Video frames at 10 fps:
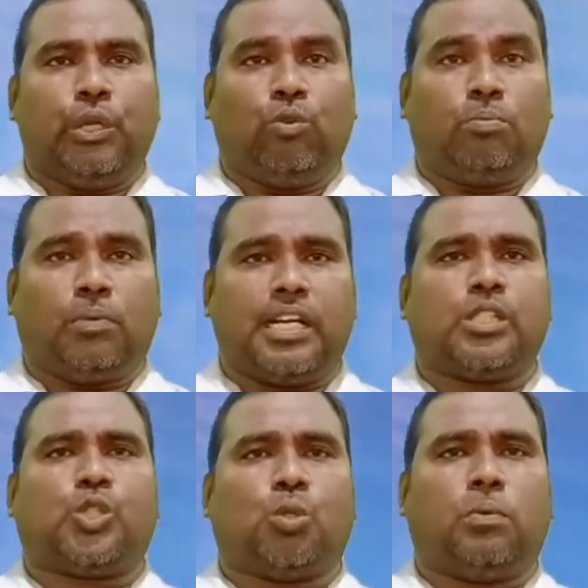నీవు
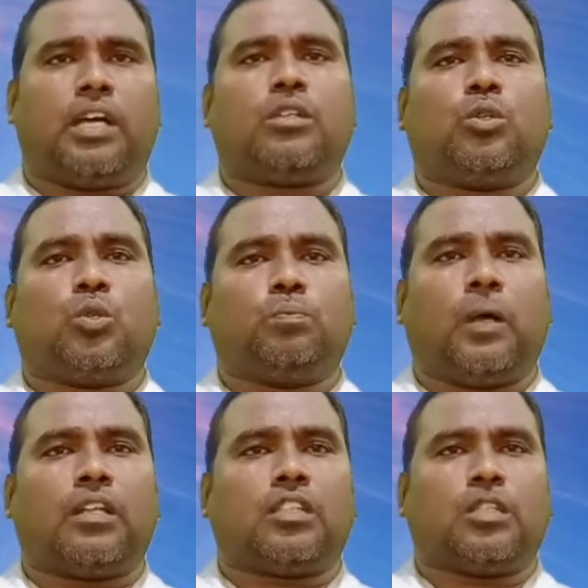మనస్సు మారి
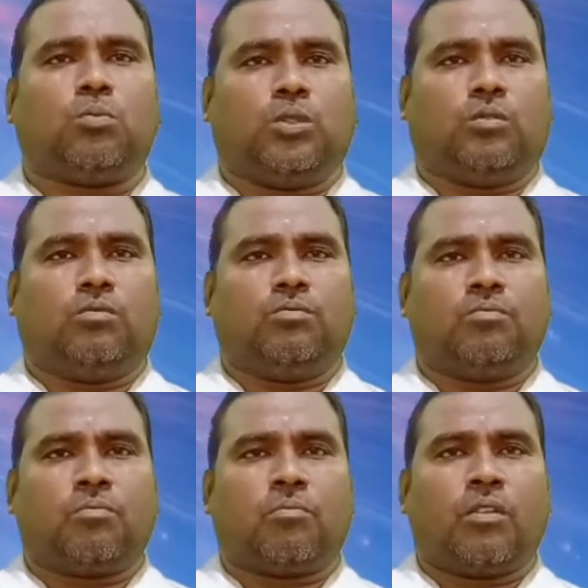రూపాంతరము
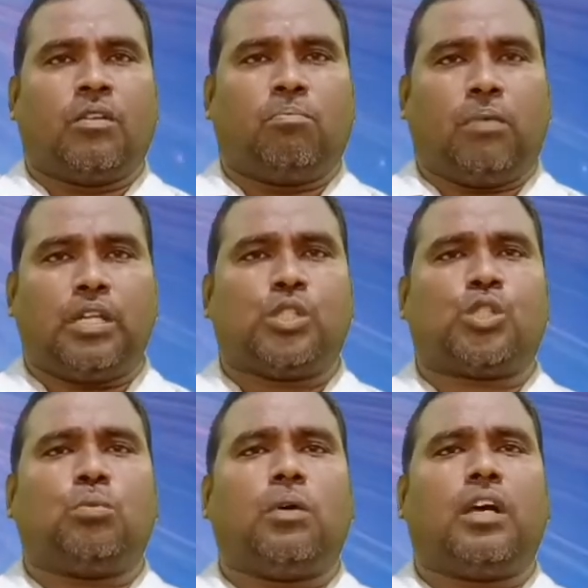
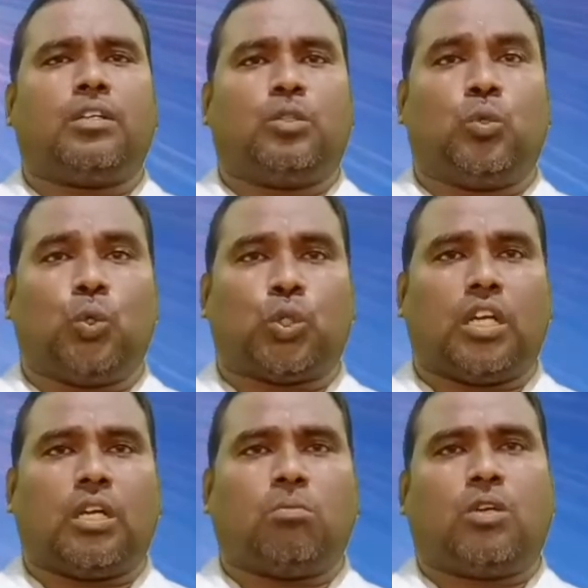మనస్సు మారి
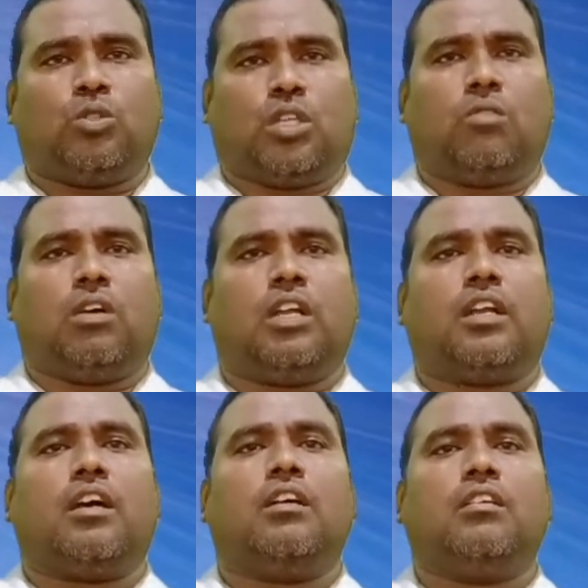నూతన మగుట
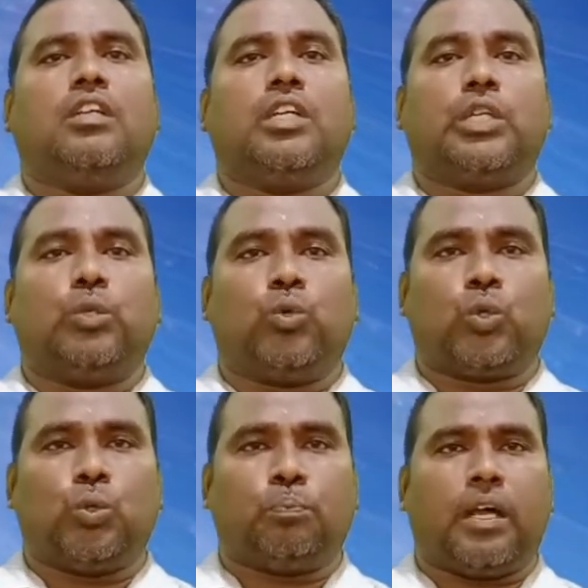వలన నువ్వు
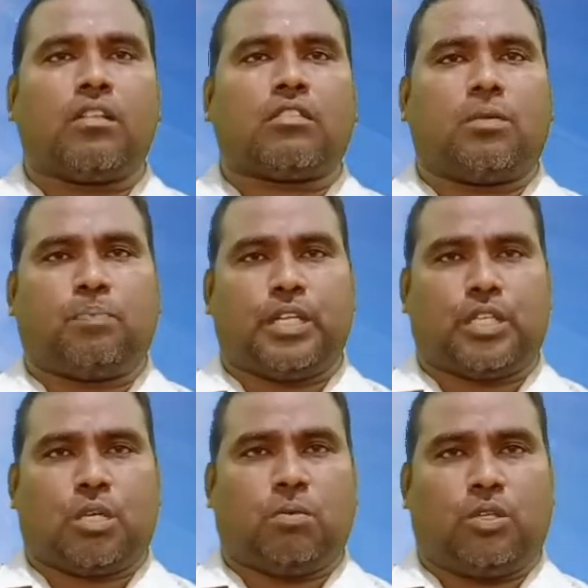
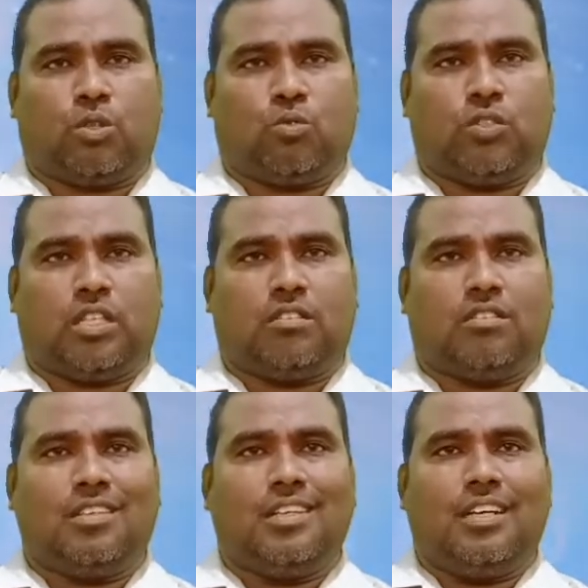రూపాంతరపరచబడుతూ ఉన్నావు
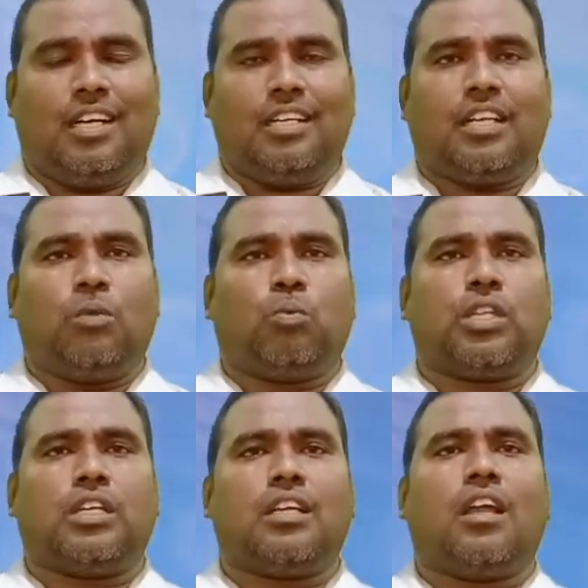అంటే
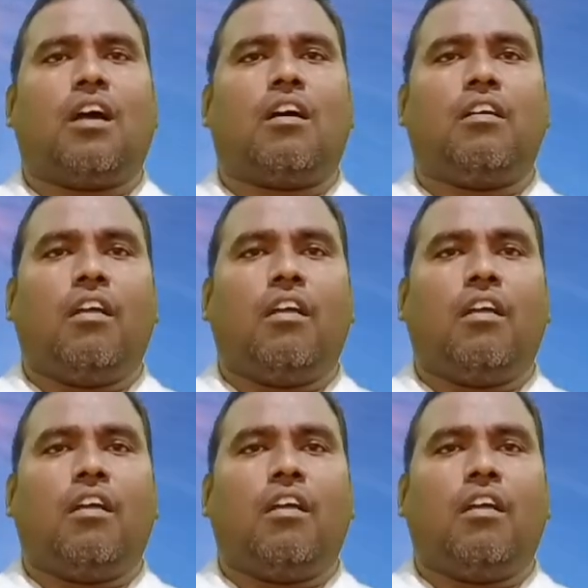మొదటిగా